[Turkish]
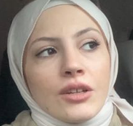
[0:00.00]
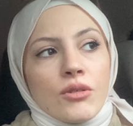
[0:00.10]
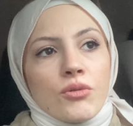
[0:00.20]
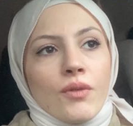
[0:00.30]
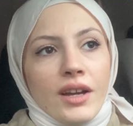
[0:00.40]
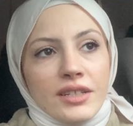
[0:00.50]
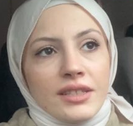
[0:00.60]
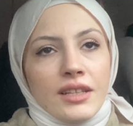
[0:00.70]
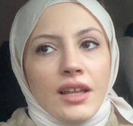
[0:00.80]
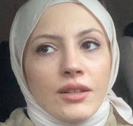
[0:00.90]

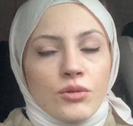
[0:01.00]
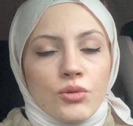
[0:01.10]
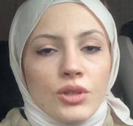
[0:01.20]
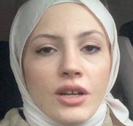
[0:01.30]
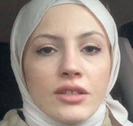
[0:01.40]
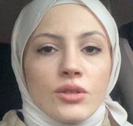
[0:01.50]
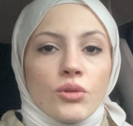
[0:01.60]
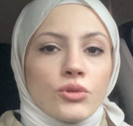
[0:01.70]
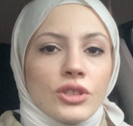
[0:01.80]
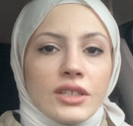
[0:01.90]
Üniversiteden uzağız,
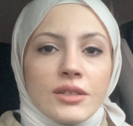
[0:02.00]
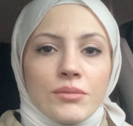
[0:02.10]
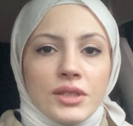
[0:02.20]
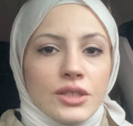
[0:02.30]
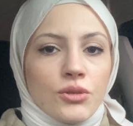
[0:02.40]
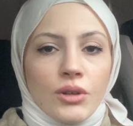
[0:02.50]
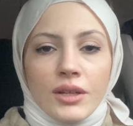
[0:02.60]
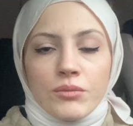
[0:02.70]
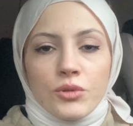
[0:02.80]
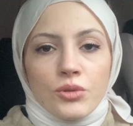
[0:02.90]
hocalarımızı
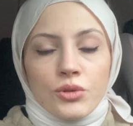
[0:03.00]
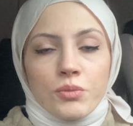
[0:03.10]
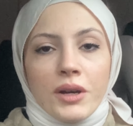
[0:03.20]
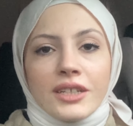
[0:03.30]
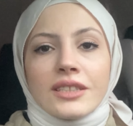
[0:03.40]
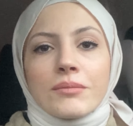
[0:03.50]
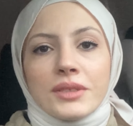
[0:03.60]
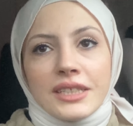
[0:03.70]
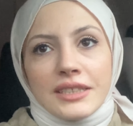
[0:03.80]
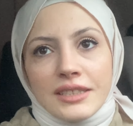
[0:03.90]
göremiyoruz.
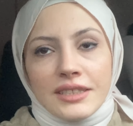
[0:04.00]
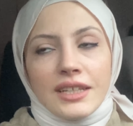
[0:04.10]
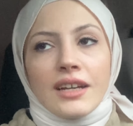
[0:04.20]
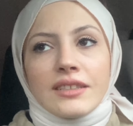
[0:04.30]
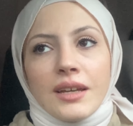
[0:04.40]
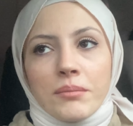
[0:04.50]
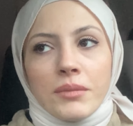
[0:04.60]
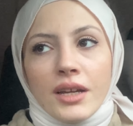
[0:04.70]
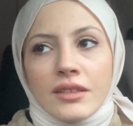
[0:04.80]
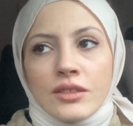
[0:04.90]
Pandemi girdi zaten
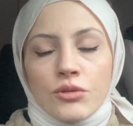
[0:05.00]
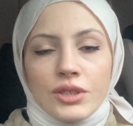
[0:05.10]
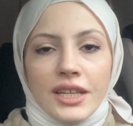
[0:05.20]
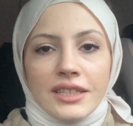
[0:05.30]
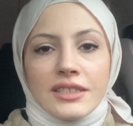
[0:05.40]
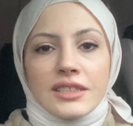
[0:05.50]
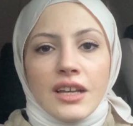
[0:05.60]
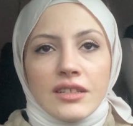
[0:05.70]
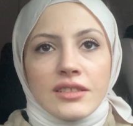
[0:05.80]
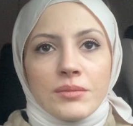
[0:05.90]
ben. Yüksek
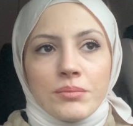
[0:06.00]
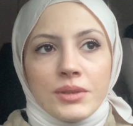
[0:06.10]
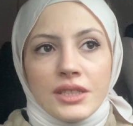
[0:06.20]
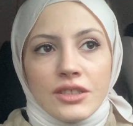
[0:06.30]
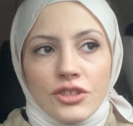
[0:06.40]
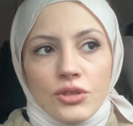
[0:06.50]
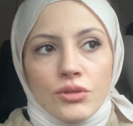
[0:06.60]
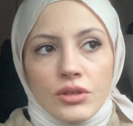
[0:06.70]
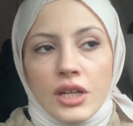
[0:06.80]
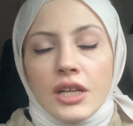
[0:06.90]
lisans birinci
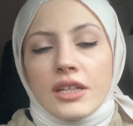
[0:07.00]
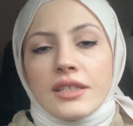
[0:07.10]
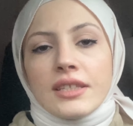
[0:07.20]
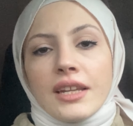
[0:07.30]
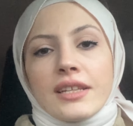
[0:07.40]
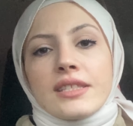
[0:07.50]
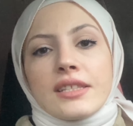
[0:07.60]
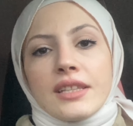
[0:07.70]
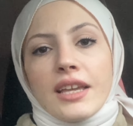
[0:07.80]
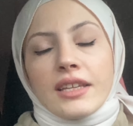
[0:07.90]

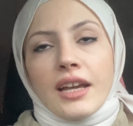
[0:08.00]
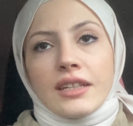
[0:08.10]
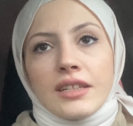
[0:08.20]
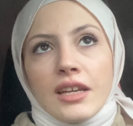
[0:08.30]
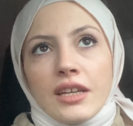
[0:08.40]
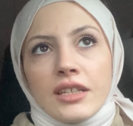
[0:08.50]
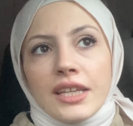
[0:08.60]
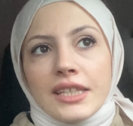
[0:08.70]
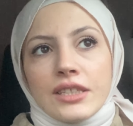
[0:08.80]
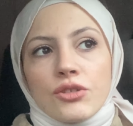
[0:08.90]
senesindeyken
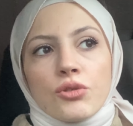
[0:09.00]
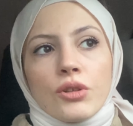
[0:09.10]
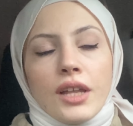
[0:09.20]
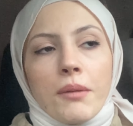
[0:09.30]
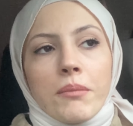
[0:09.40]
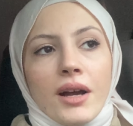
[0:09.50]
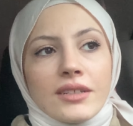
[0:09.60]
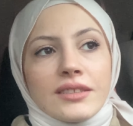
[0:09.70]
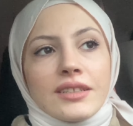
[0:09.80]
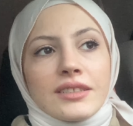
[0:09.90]
ikinci dönem
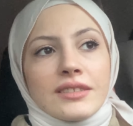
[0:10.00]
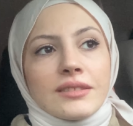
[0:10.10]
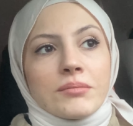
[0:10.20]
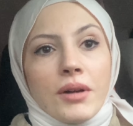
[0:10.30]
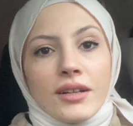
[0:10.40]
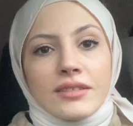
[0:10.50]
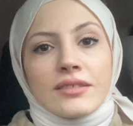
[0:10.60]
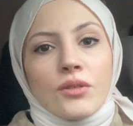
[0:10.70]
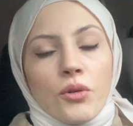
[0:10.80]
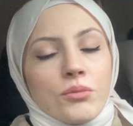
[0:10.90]
Mart ayının
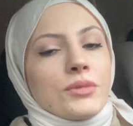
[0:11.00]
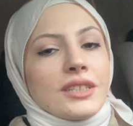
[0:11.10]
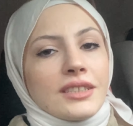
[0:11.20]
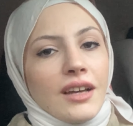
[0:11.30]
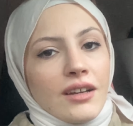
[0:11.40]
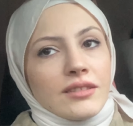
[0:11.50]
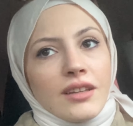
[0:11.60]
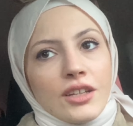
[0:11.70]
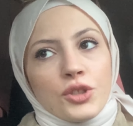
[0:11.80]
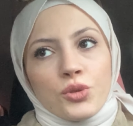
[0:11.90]
Mart'ın 11'iydi
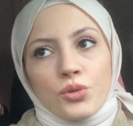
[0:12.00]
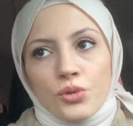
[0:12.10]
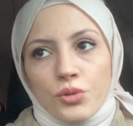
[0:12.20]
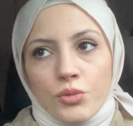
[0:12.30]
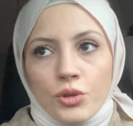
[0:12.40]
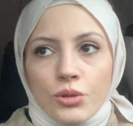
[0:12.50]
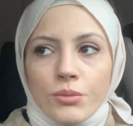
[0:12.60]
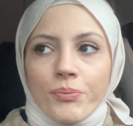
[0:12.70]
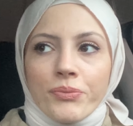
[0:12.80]
hatta hiç unutmuyorum